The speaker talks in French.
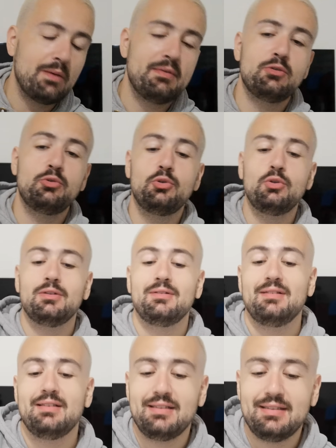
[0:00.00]
Ouais, mais Nono,
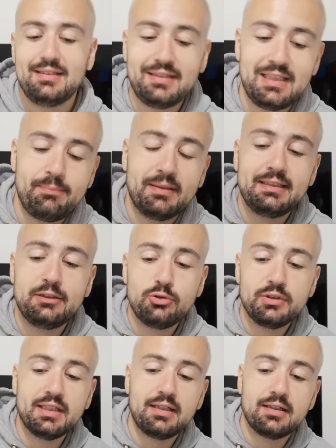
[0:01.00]
c'était pas des
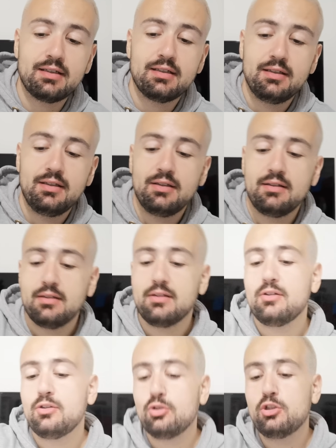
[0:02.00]
tocards.
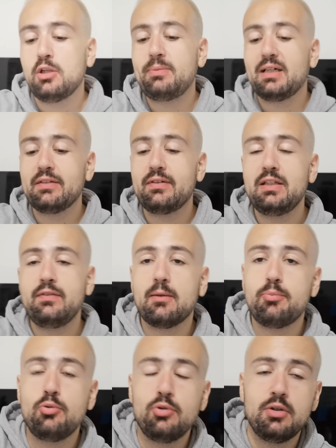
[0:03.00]
Quand Klopp arrive à
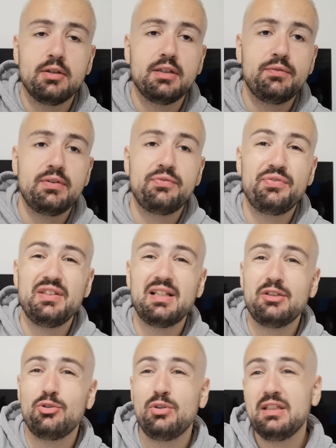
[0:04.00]
Liverpool, il fait
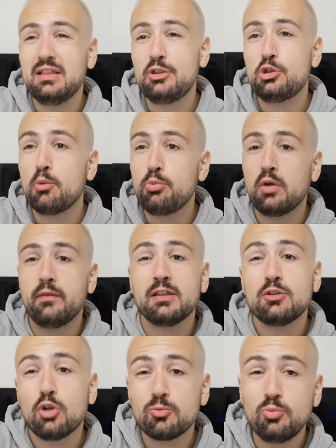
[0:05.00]
finale de Ligue des Champions
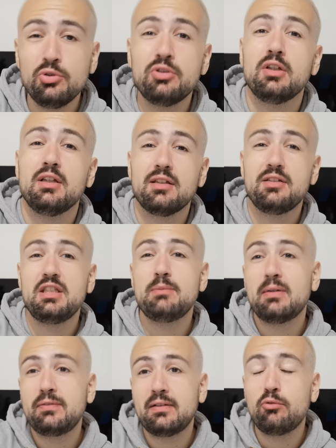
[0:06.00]
avec Dortmund, qui n'est
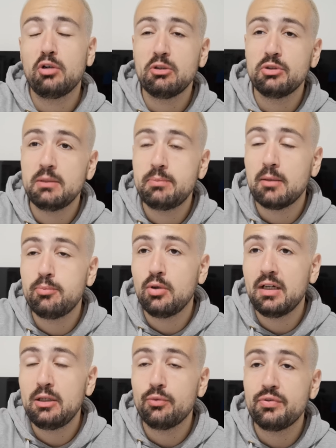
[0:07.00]
pas favori au départ
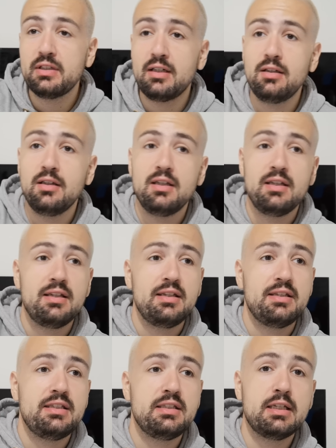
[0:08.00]
pour aller en finale.
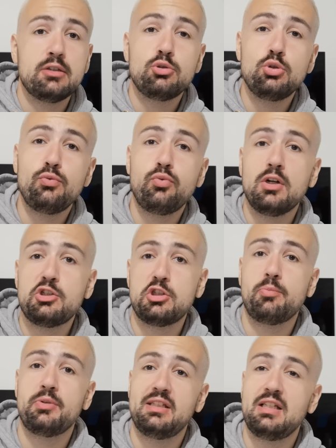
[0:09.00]
Il gagne deux fois le
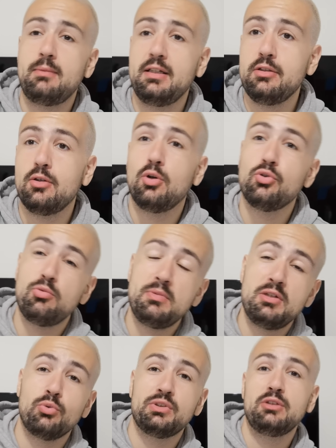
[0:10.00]
championnat d'Allemagne en
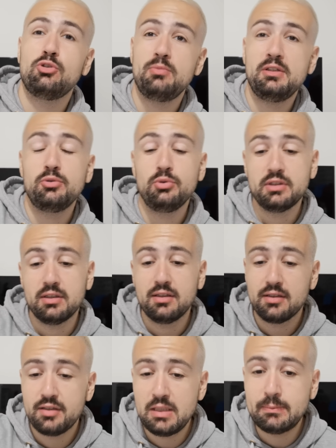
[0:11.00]
2011 et 2012,
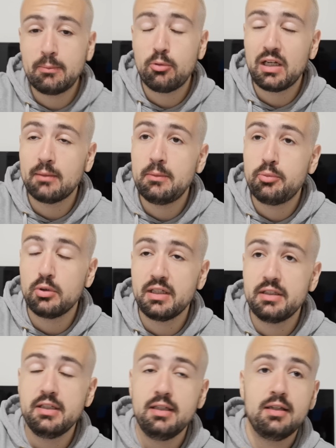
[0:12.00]
qu'il n'est pas programmé pour le
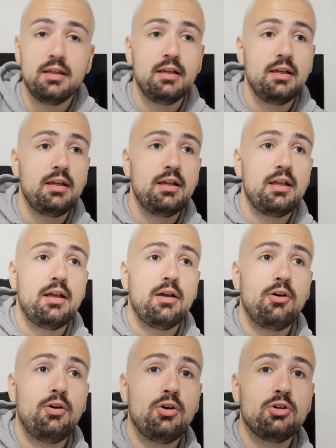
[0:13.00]
gagner.
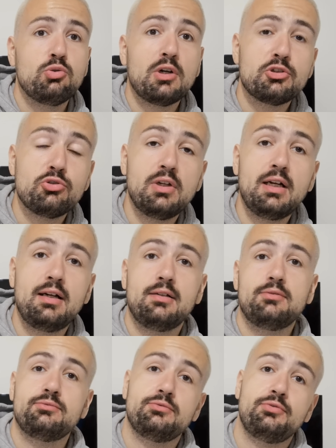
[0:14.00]
Euh, Guardiola